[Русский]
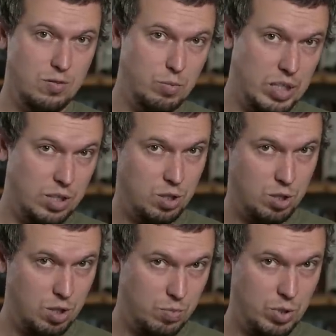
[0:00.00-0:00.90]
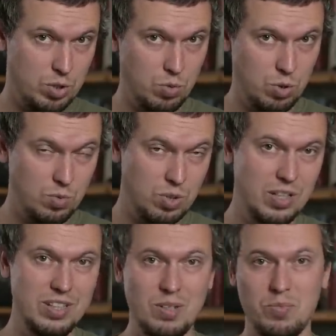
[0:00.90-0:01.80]
в бакешечке присутствует,
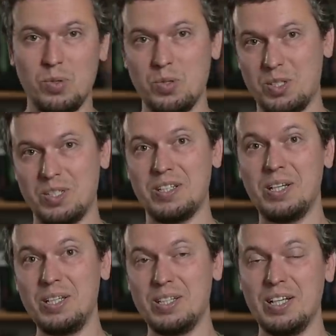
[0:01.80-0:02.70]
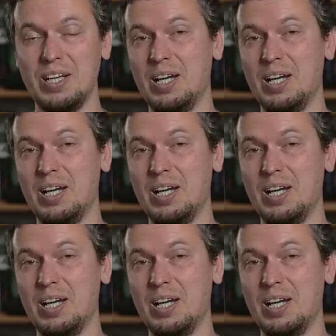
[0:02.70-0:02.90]
на полочке стоит.